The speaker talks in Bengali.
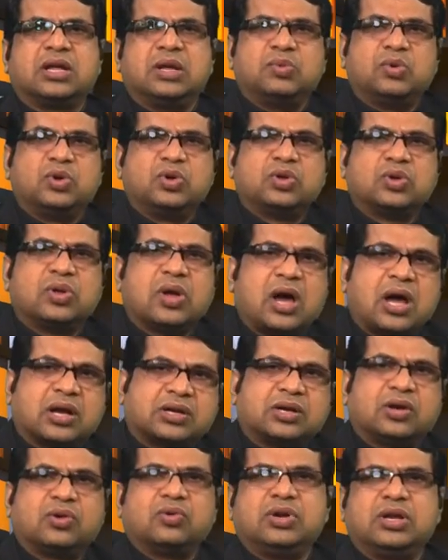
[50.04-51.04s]
এবং
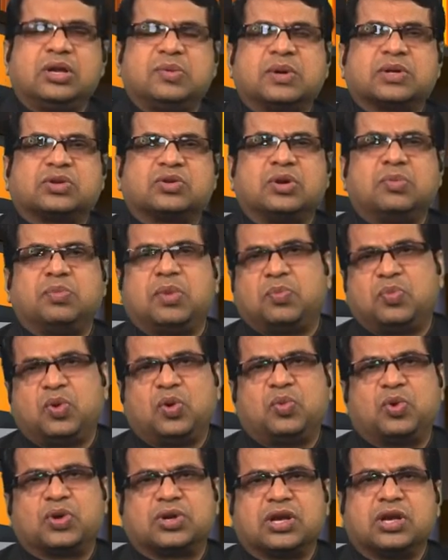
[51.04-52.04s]
আঠারো নির্বাচনে
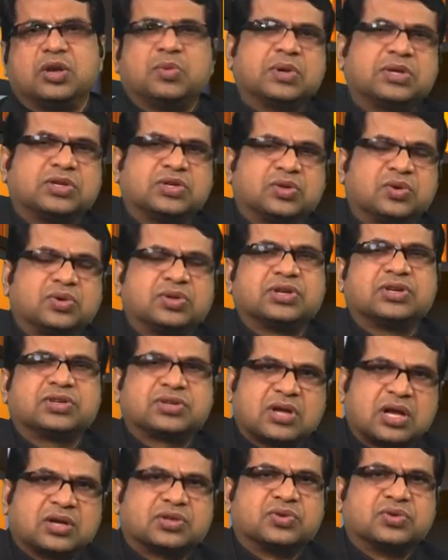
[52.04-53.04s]
বিপুল ভোটে নির্বাচিত হয়েছেন
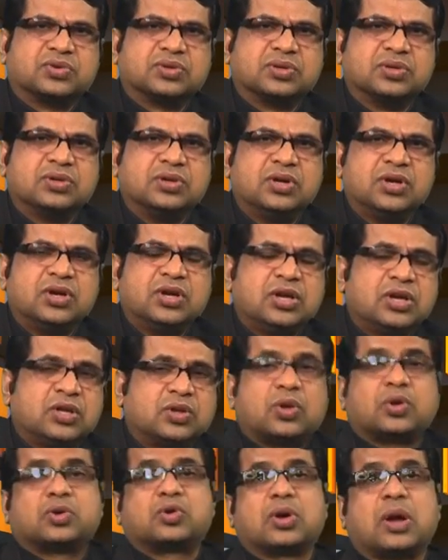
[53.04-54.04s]
সাংসদ
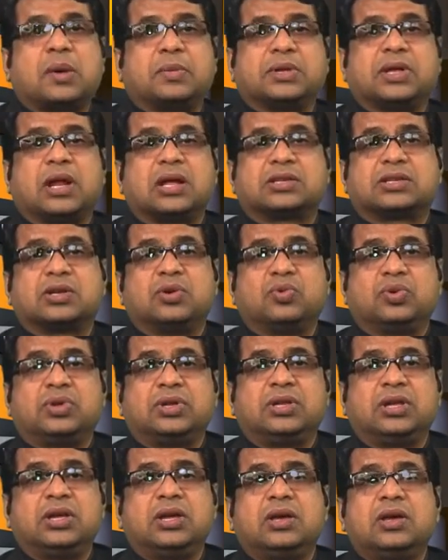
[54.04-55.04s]
দর্শক আমাদের আজকের
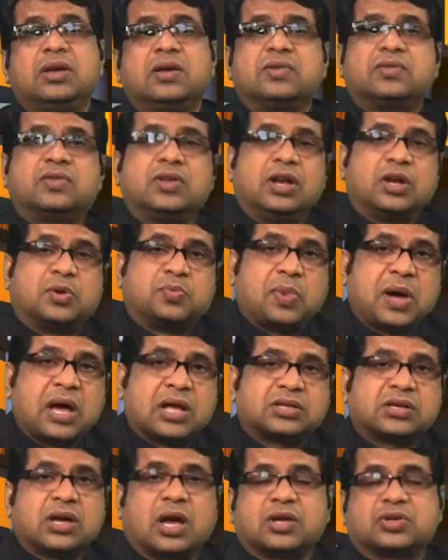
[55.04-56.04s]
অতিথি সিলেট
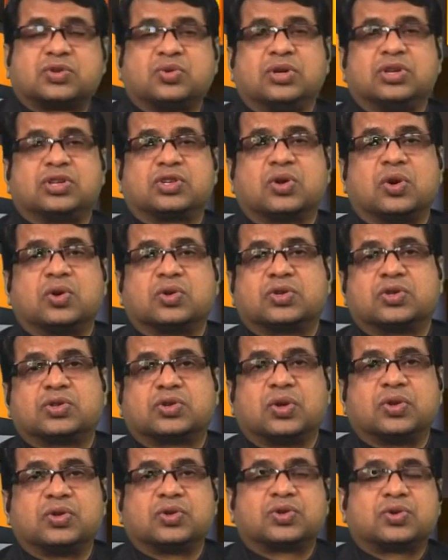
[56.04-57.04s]
পাঁচ আসনের সংসদ
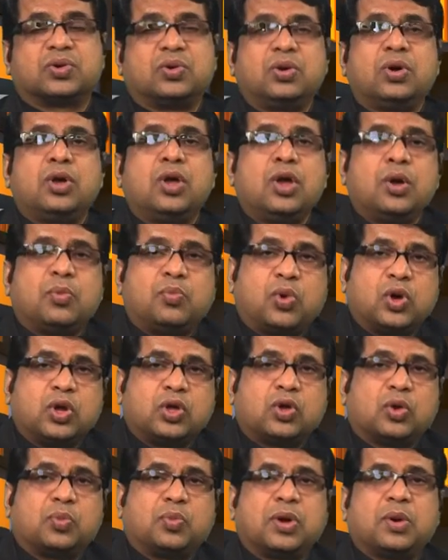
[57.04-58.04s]
সদস্য
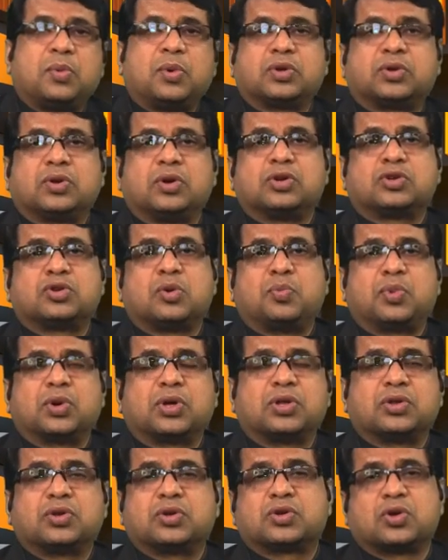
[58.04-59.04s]
পরিকল্পনা মন্ত্রণালয়
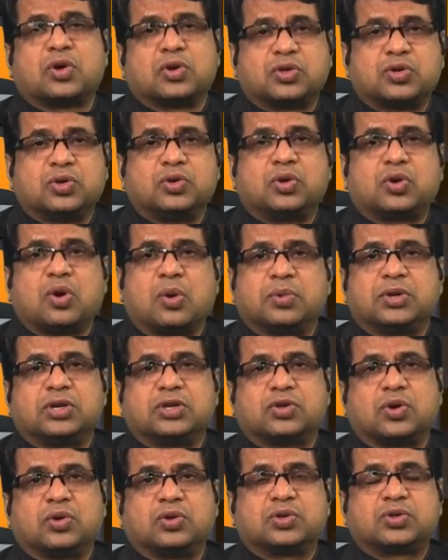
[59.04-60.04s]
সম্পর্কিত সংসদীয়
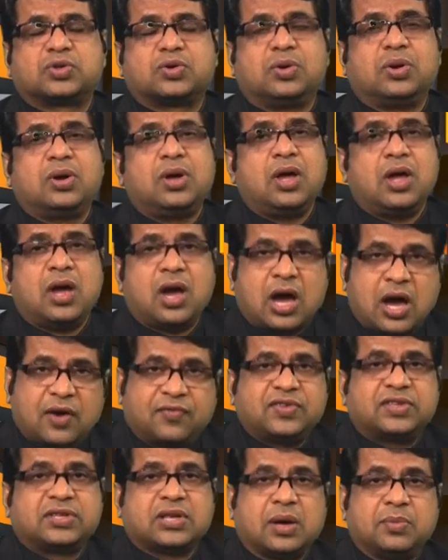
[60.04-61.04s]
কমিটির সদস্য
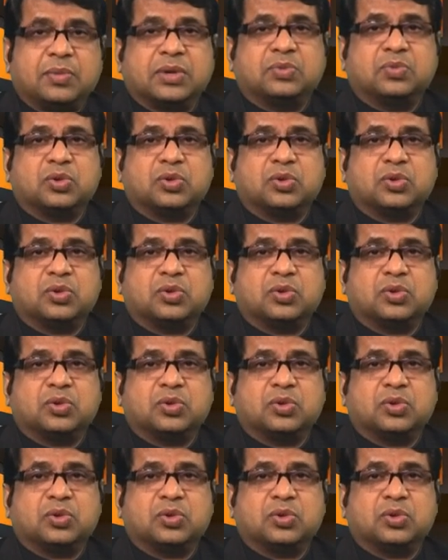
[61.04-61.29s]
হাফিজ আহমেদ